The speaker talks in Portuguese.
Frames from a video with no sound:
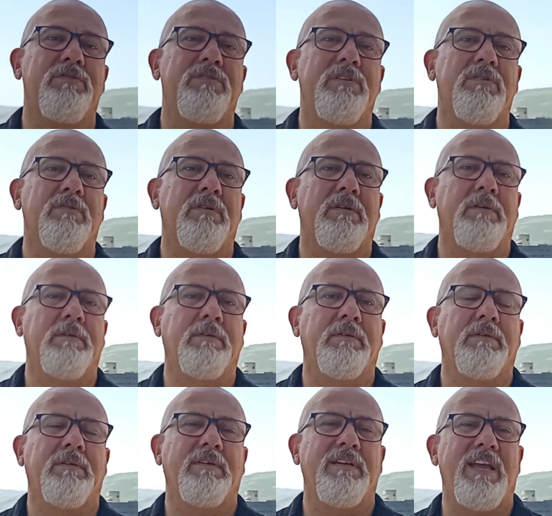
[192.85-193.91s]
do Senhor,
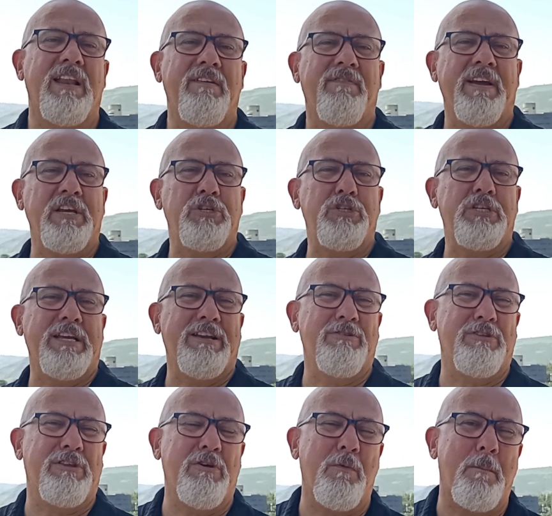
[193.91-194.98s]
que Ele vai encher
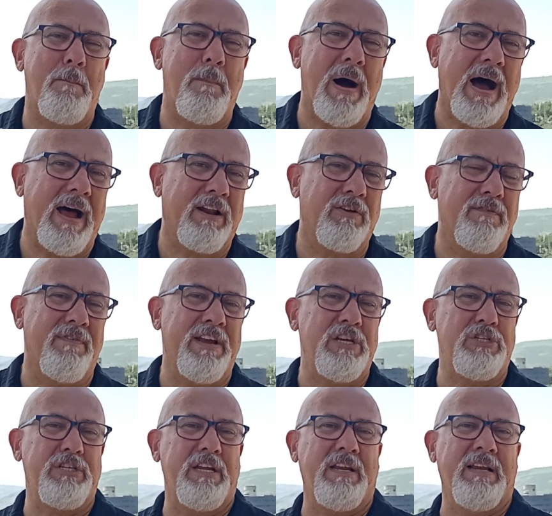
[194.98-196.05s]
o teu barco, vai
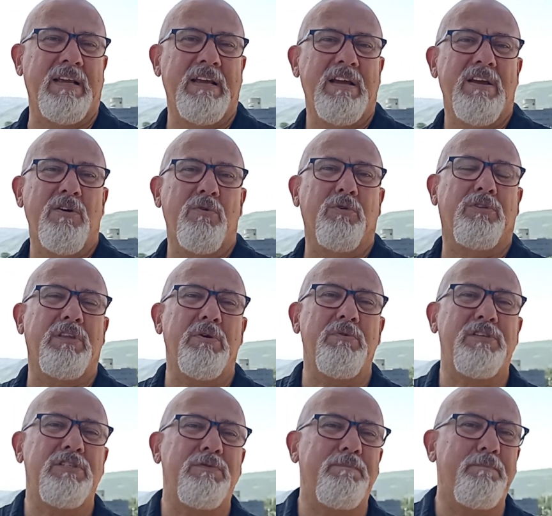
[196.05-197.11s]
encher o
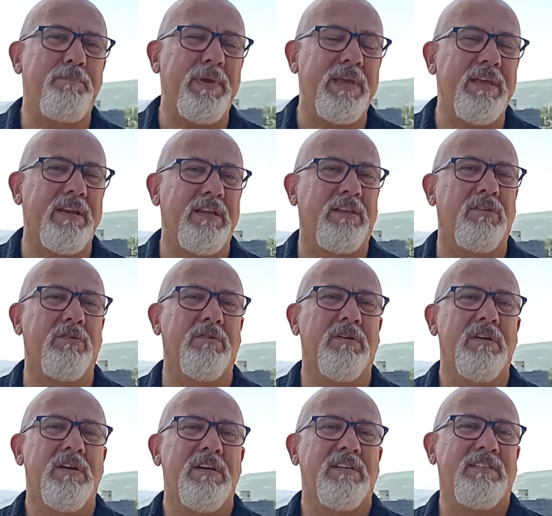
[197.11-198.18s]
teu espírito,
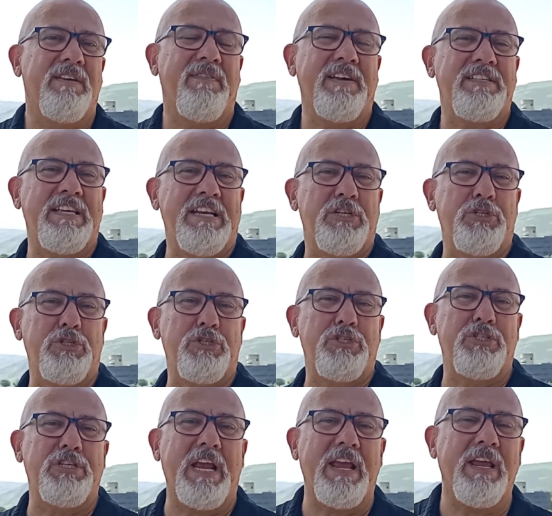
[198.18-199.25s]
você vai ser
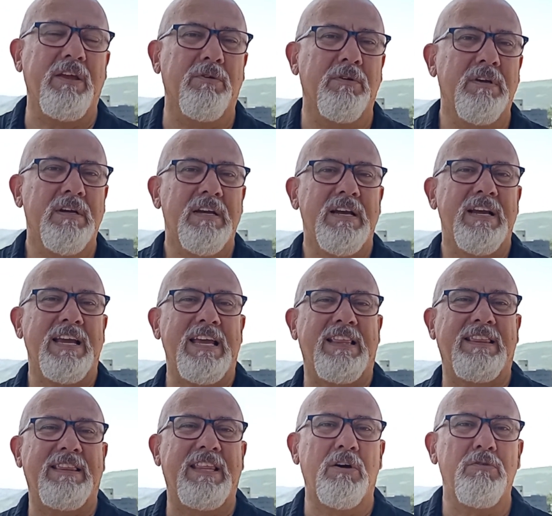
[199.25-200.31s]
cheio e
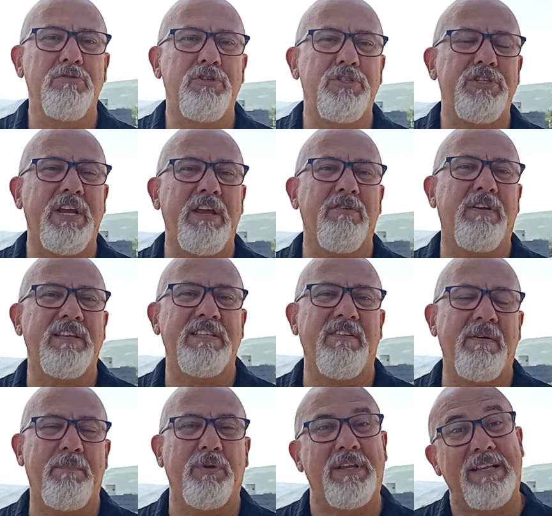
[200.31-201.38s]
tão cheio que você
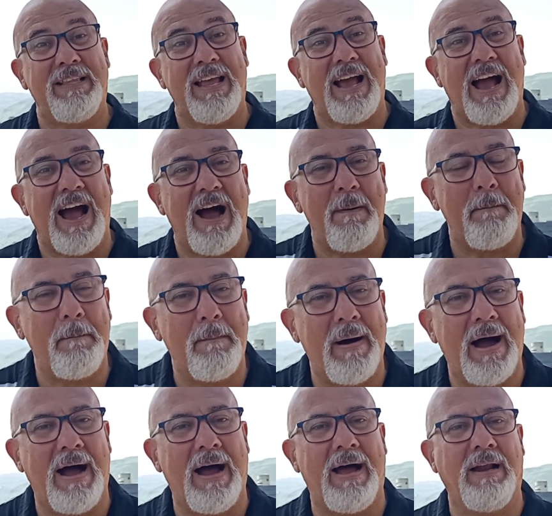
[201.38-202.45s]
vai poder
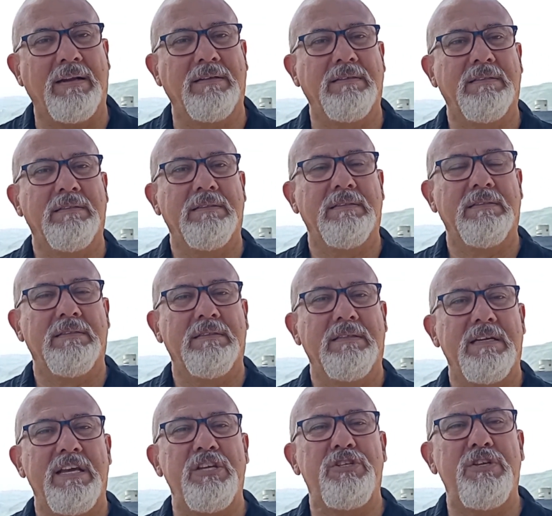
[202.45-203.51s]
derramar
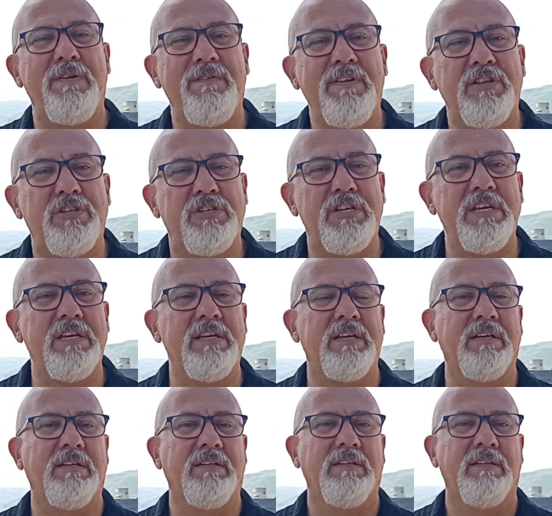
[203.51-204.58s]
e
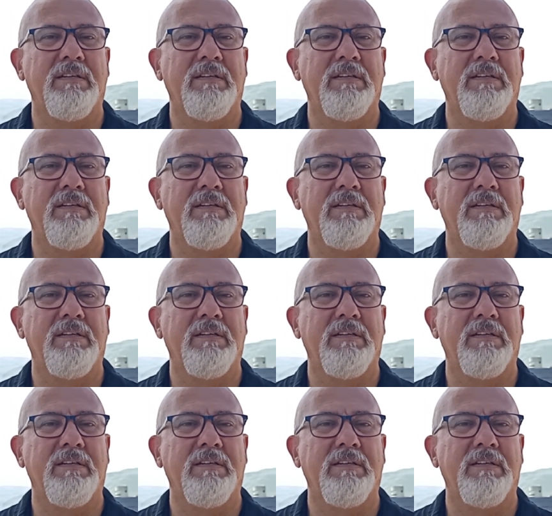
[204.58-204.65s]
dividir